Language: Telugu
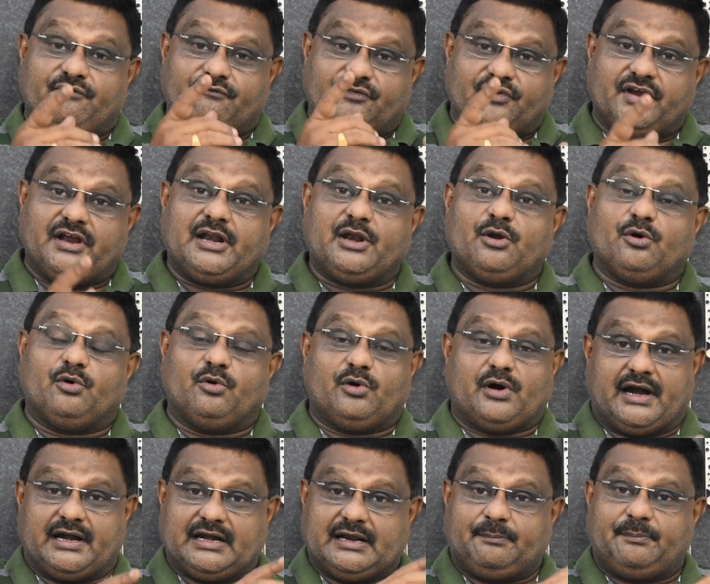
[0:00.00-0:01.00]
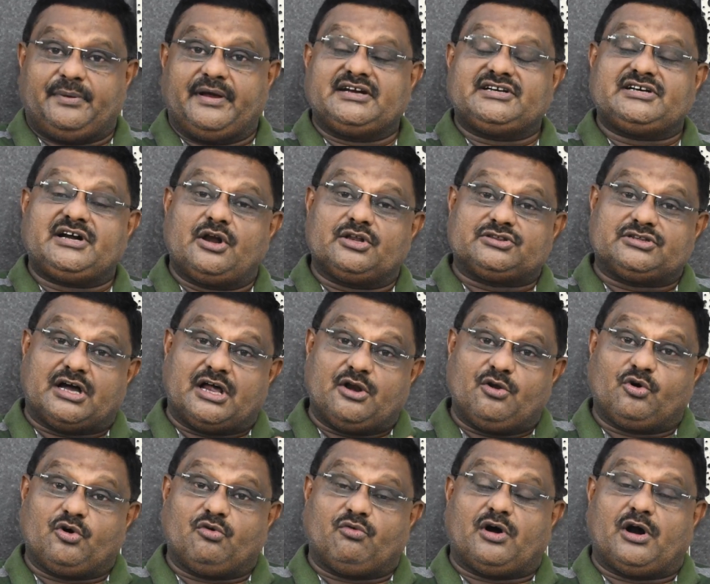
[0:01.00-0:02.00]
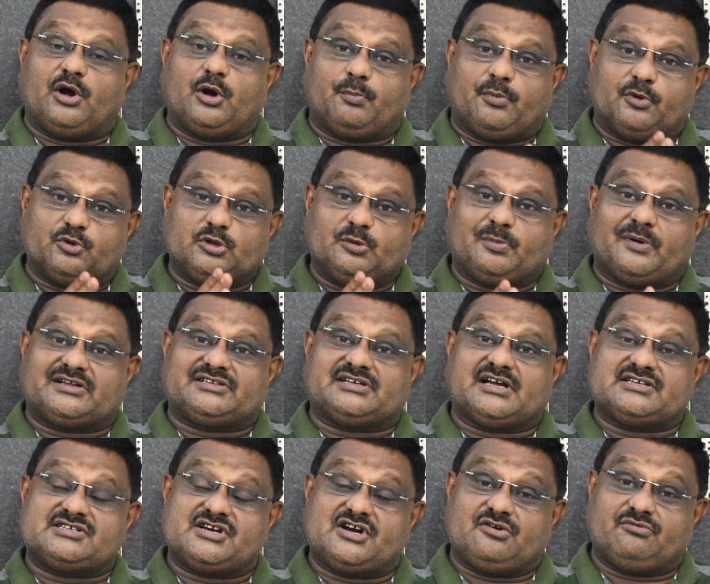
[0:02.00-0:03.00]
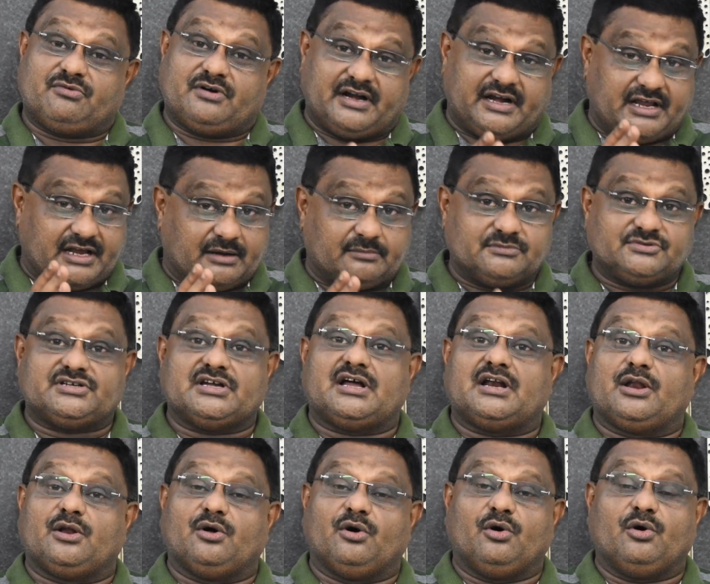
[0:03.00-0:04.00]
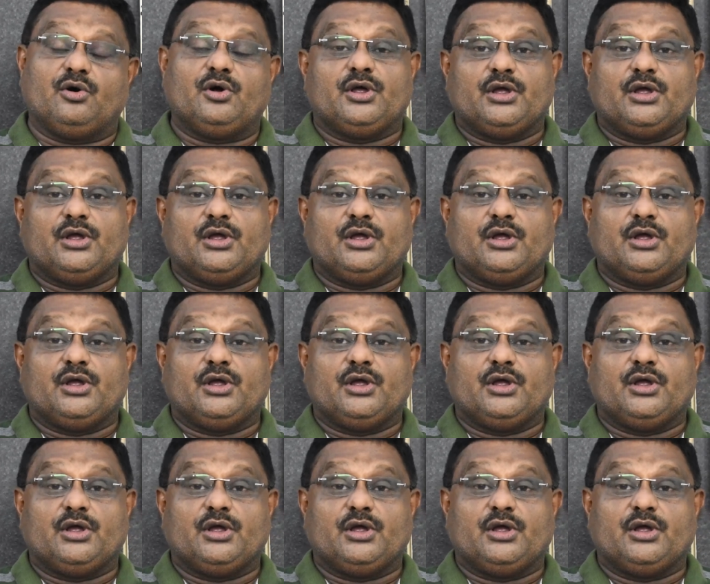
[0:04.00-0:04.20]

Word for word: వీళ్ళు అంటే పేషెంట్ తాలూకు వాళ్ళు పొందుపరచాల్సినటువంటి అంశాలలో